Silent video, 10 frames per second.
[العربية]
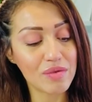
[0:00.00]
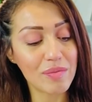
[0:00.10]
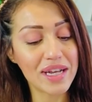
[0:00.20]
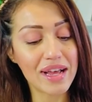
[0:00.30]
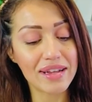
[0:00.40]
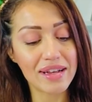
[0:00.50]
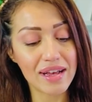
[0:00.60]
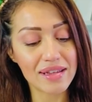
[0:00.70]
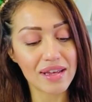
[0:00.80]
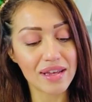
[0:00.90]
ومن اين
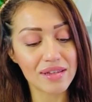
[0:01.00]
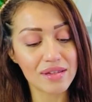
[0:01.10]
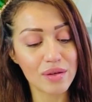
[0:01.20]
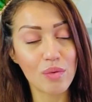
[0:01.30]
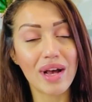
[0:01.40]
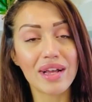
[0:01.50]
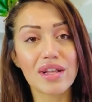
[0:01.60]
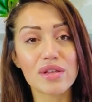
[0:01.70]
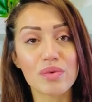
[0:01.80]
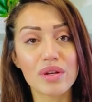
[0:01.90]
اتيت
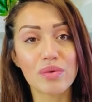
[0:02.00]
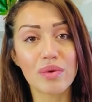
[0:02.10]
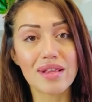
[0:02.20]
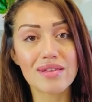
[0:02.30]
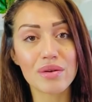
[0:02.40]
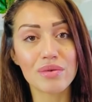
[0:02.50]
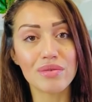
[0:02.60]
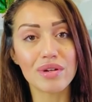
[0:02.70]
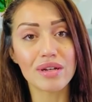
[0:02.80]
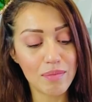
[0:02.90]
واين تريد ان
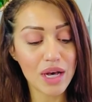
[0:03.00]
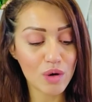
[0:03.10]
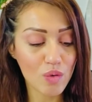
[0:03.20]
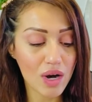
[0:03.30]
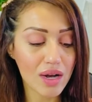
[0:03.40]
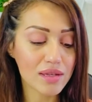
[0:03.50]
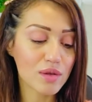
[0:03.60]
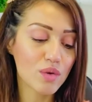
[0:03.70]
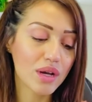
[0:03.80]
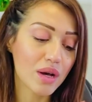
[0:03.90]
تكون ما هو
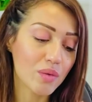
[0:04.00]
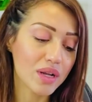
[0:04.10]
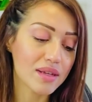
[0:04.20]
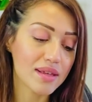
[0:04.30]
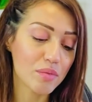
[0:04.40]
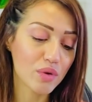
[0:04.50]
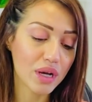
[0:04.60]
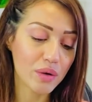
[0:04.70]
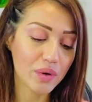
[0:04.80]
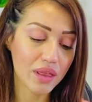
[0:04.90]
اصلك ونسبك
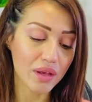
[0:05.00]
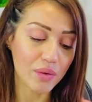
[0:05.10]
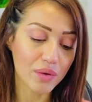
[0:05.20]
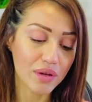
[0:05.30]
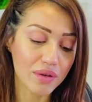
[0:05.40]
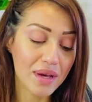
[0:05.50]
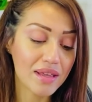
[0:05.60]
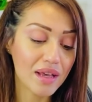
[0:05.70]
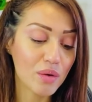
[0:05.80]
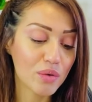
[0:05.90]
ودينك
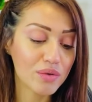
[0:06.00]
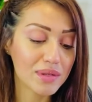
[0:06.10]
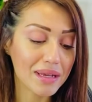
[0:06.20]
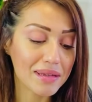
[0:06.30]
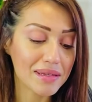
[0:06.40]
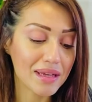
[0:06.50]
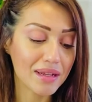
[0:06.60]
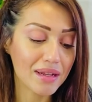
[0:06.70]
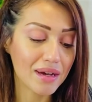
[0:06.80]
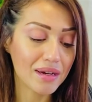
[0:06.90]
ماذا لو كنت
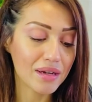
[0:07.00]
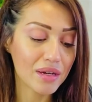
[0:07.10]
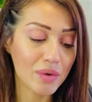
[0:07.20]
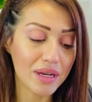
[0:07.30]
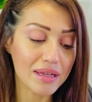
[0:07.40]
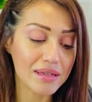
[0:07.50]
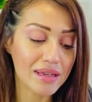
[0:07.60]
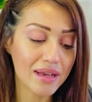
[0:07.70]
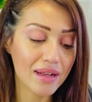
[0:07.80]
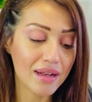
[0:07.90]
انسانا آخر
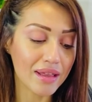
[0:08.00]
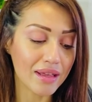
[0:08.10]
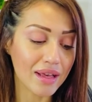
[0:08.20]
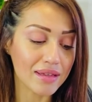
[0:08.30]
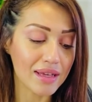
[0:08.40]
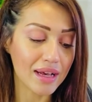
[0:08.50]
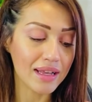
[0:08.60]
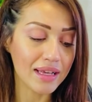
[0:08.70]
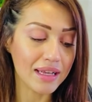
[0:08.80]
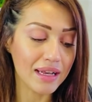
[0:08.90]
والإنسان الذي أنت
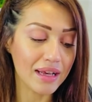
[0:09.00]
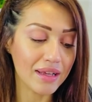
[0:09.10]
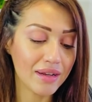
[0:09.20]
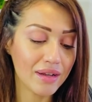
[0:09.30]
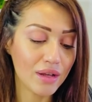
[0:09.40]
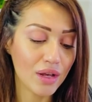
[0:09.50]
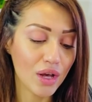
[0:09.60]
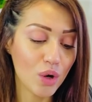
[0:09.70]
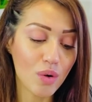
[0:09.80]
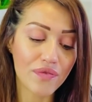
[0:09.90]
عليه الآن
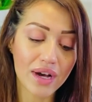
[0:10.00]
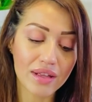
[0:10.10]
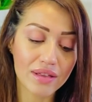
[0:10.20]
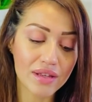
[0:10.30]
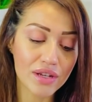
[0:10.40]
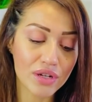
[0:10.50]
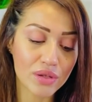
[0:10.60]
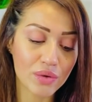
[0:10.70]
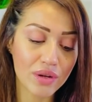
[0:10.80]
هو فقط نتيجة